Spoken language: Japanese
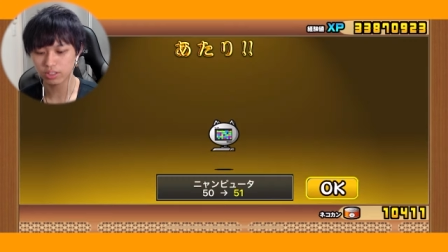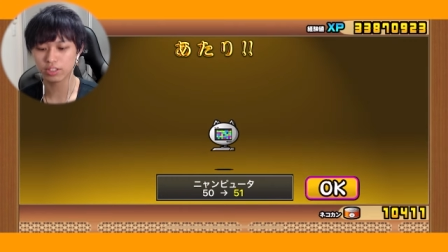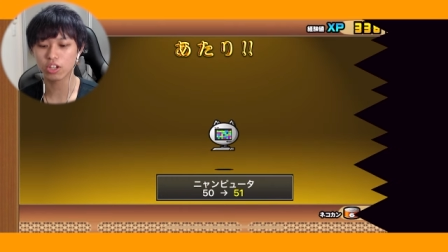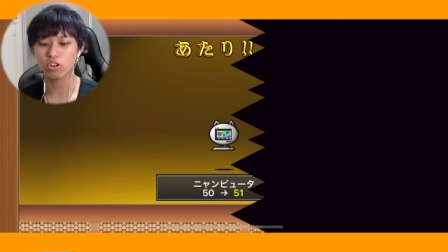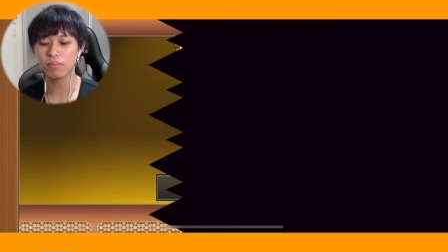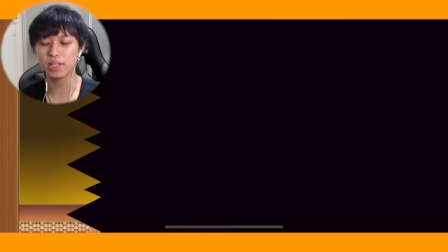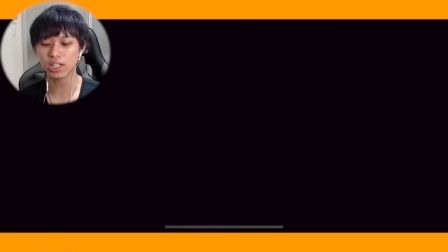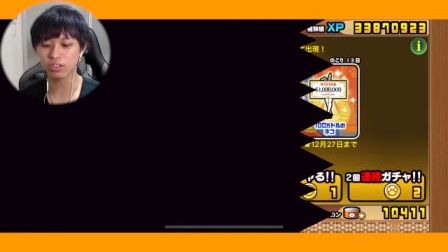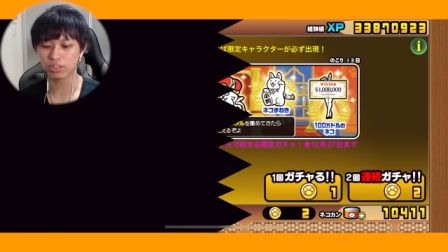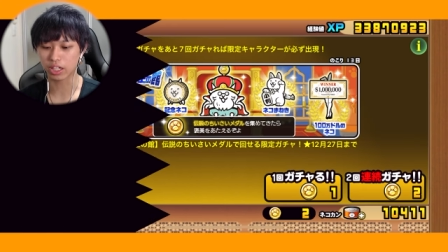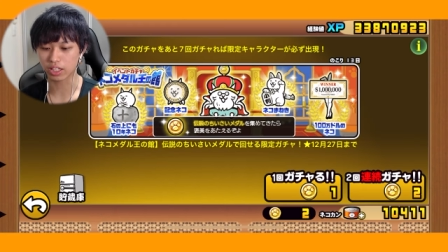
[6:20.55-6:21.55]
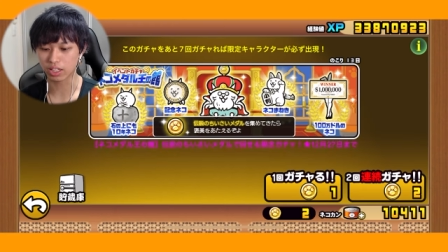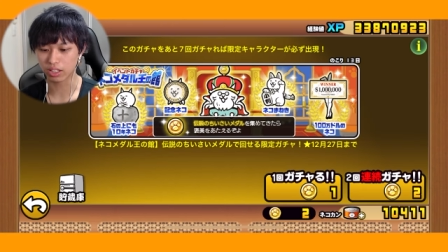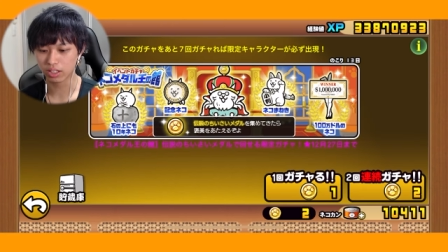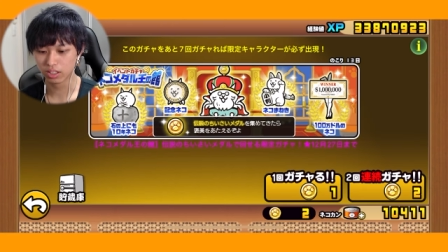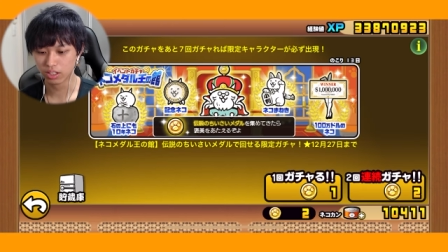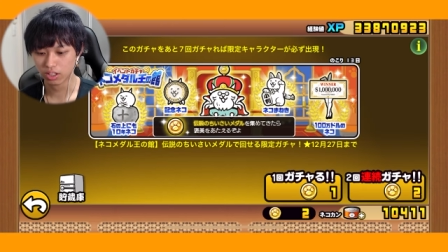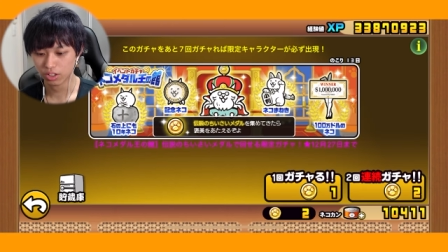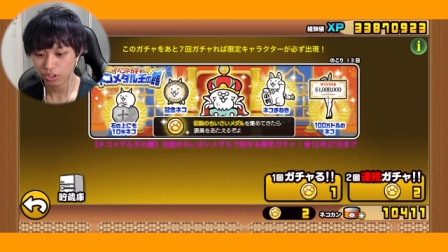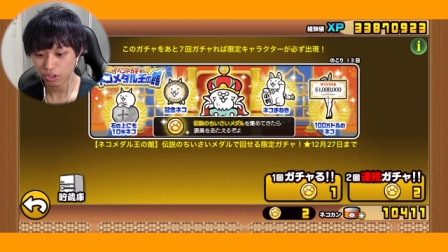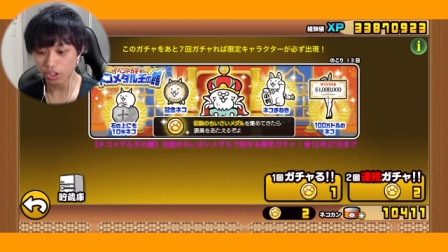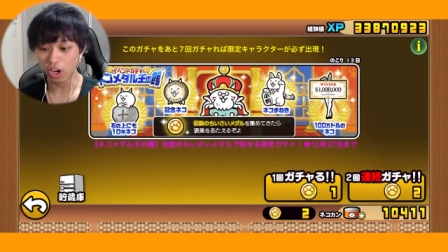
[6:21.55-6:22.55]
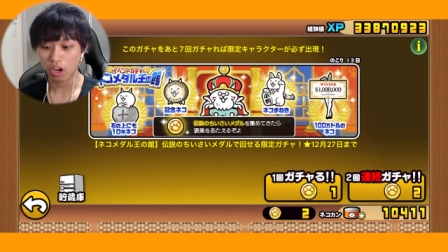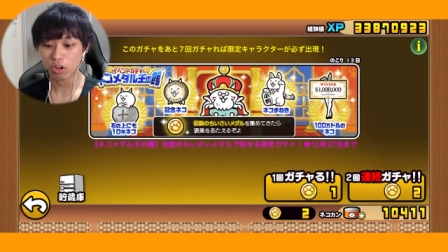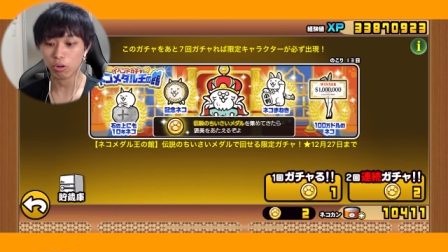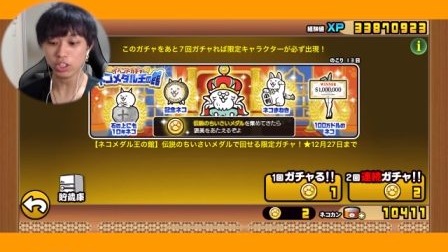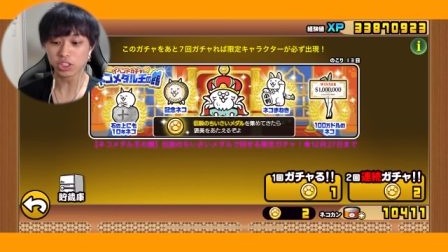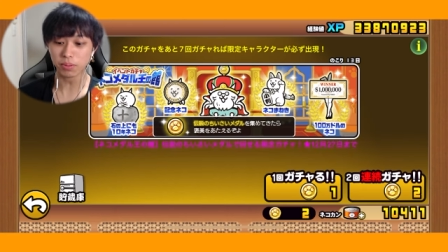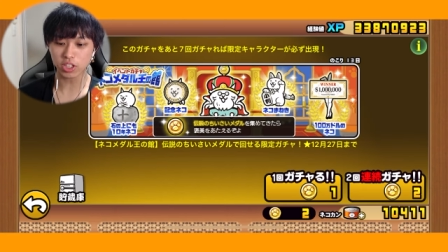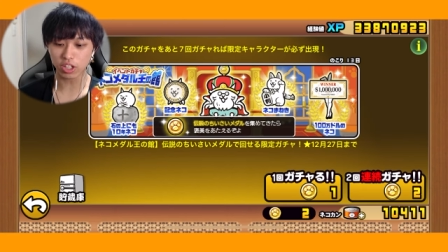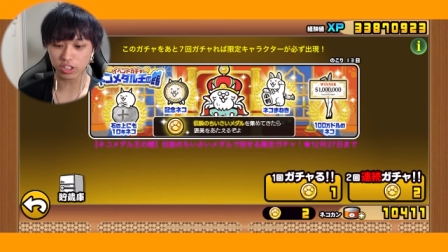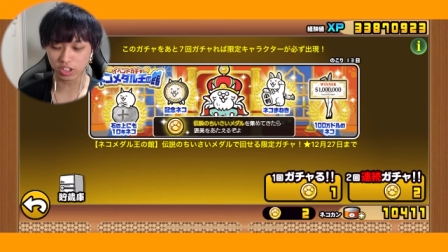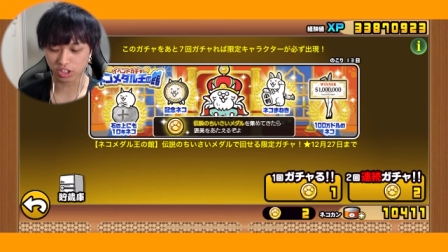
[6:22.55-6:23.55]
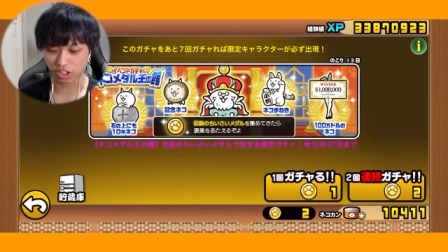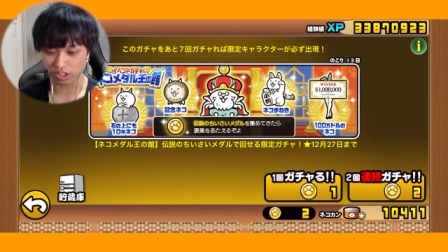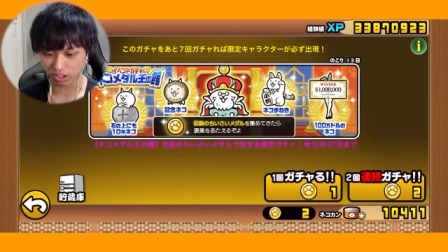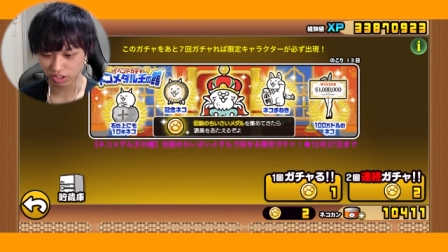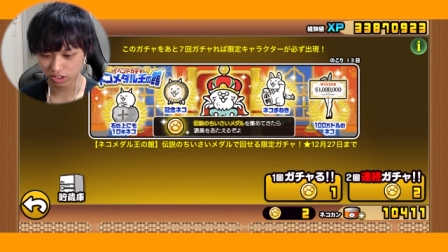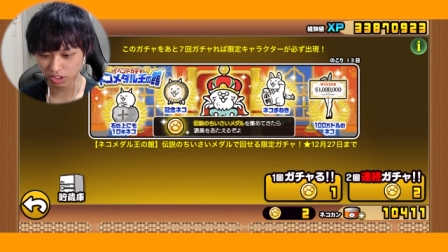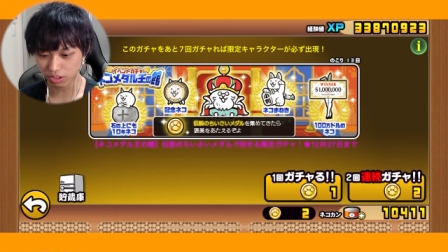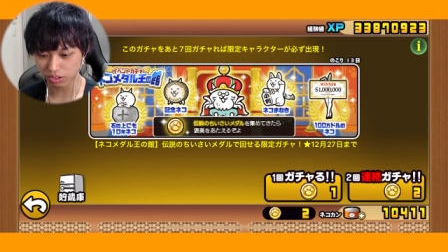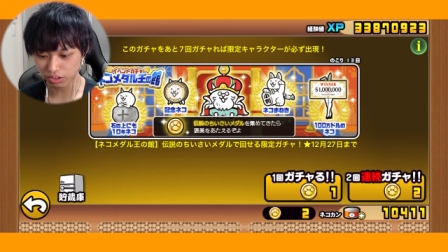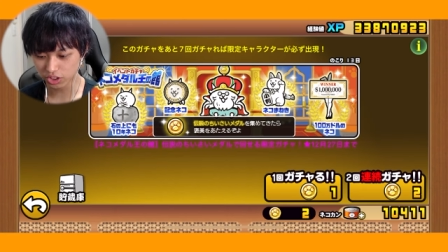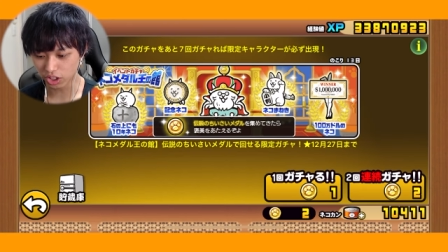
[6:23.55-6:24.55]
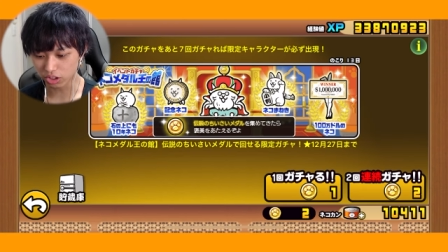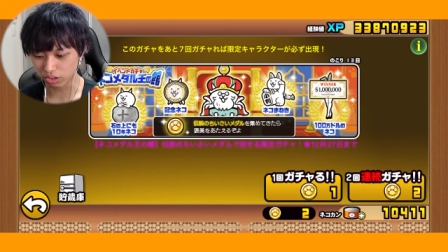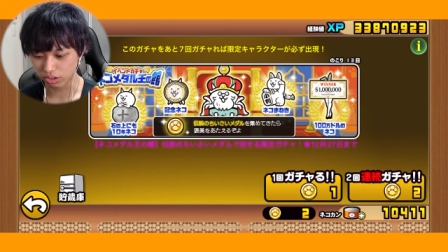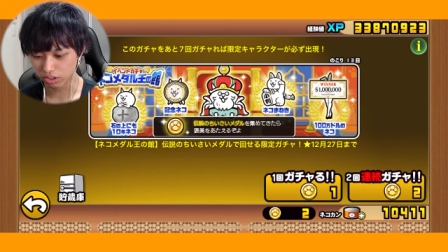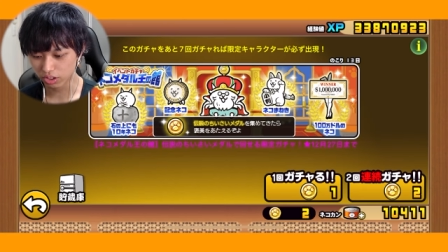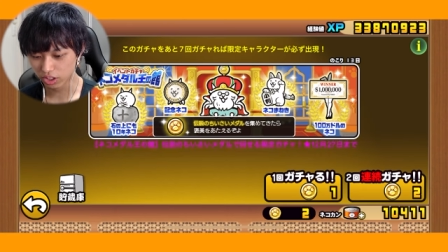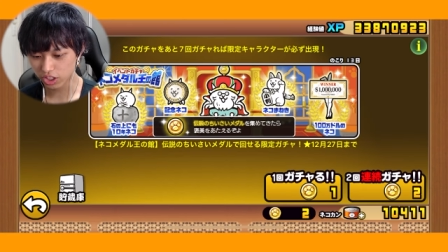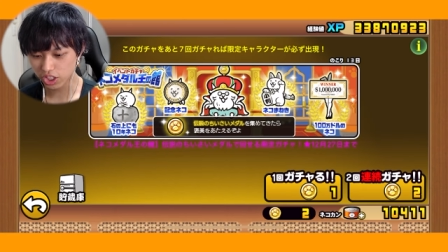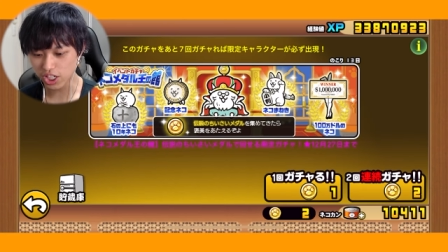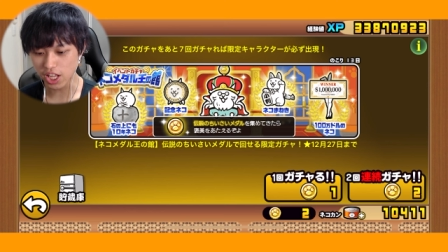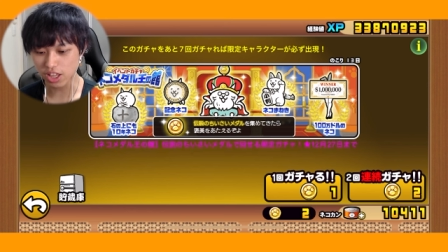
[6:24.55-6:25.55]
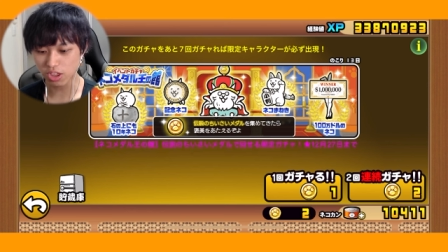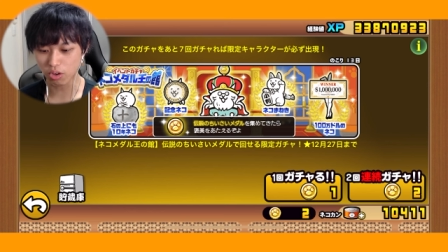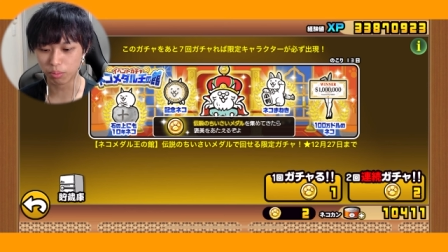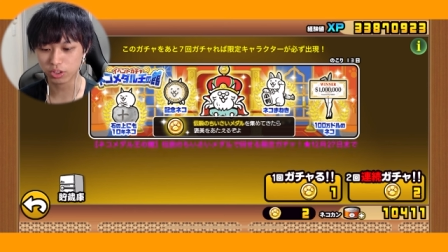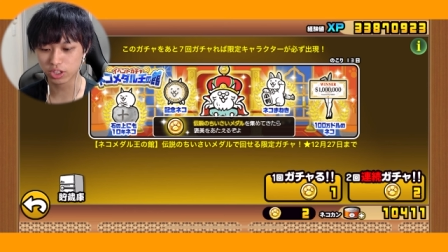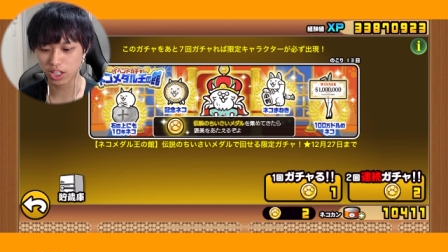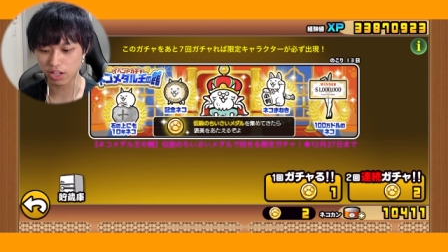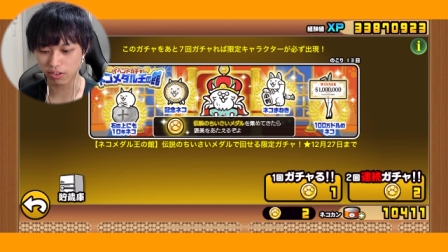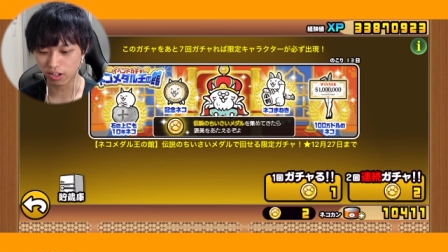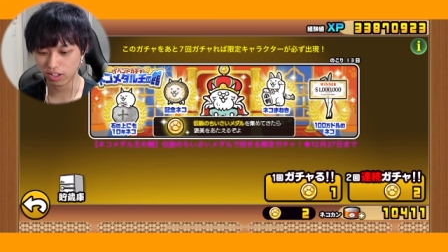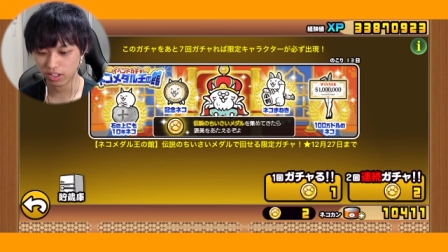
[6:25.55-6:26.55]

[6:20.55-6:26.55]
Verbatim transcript: 猫メダル王だっけうわこいつもキャラだったんや。なるほど。じゃあ、あと、記念力持ってねえわ。